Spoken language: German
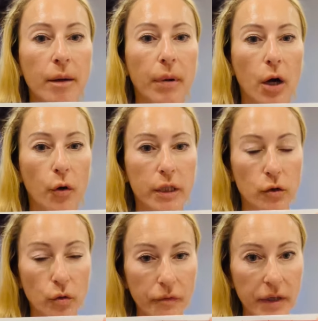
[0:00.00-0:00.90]
brauche ich
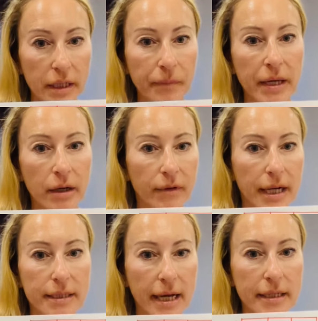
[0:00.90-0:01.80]
so viel, weil
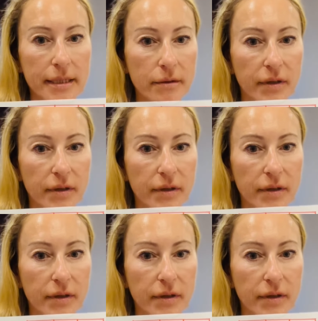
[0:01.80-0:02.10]
das alles,